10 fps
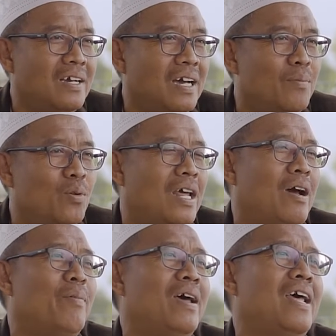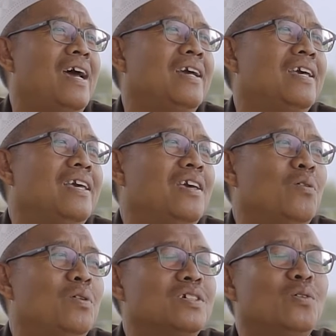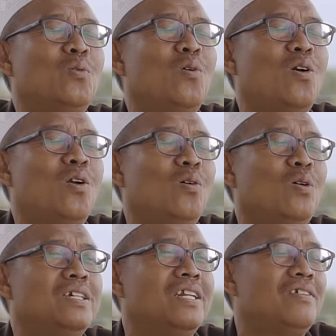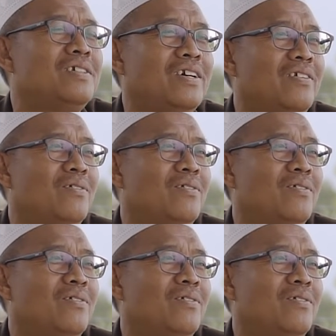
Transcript: nggak boleh apalagi ya wis ngrungokno ku nyene